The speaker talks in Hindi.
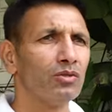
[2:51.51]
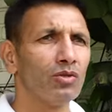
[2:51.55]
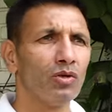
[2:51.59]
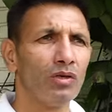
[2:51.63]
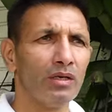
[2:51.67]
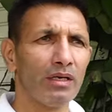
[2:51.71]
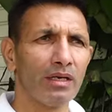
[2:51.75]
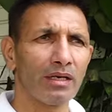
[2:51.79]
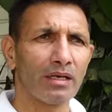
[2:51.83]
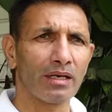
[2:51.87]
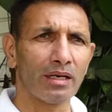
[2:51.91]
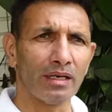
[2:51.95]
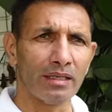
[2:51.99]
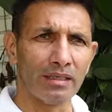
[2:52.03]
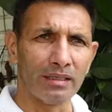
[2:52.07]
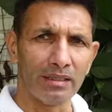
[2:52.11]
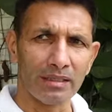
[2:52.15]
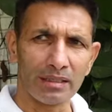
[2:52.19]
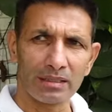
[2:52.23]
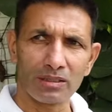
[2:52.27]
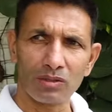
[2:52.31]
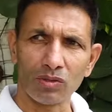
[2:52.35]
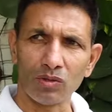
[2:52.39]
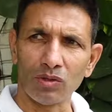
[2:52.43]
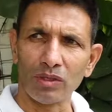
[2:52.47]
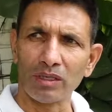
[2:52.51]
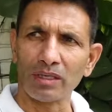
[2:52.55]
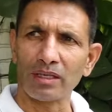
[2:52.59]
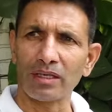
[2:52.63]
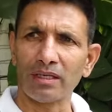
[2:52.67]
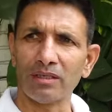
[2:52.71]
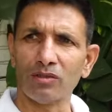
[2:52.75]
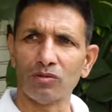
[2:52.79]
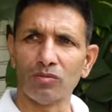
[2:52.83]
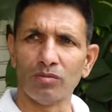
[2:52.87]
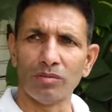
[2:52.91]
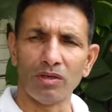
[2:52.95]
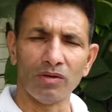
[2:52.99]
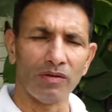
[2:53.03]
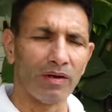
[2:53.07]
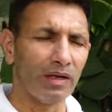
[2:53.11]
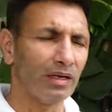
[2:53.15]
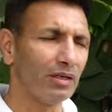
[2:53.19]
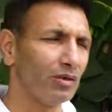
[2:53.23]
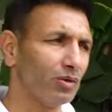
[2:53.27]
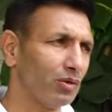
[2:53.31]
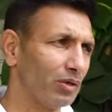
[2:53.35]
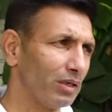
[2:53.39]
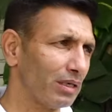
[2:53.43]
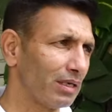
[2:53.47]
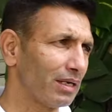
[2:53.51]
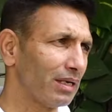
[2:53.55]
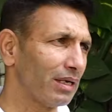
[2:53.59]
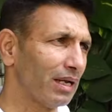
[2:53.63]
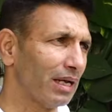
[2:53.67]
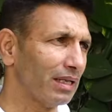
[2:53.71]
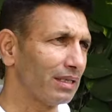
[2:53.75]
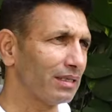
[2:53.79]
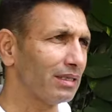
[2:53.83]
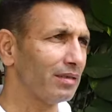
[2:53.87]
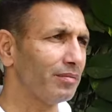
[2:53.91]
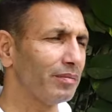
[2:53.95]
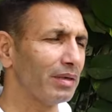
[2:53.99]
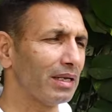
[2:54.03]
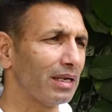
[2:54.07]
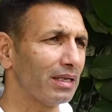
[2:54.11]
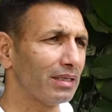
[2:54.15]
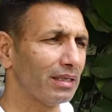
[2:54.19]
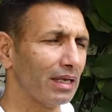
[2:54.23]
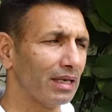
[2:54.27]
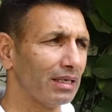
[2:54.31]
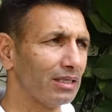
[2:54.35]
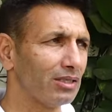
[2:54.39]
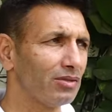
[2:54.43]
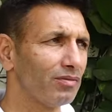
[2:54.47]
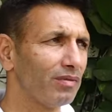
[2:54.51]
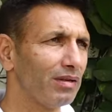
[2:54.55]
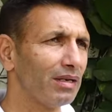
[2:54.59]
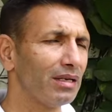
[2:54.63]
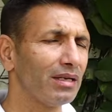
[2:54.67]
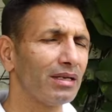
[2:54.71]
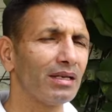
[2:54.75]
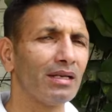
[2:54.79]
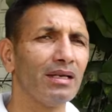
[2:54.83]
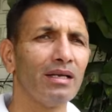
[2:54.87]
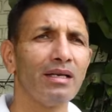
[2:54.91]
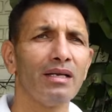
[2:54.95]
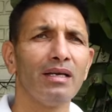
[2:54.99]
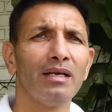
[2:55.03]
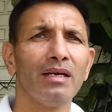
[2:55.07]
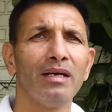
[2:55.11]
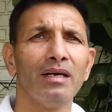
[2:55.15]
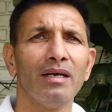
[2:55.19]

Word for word: तो एक अध्यक्ष होने के जिम्मेवारी होने के नाते मेरा दायित्व है कि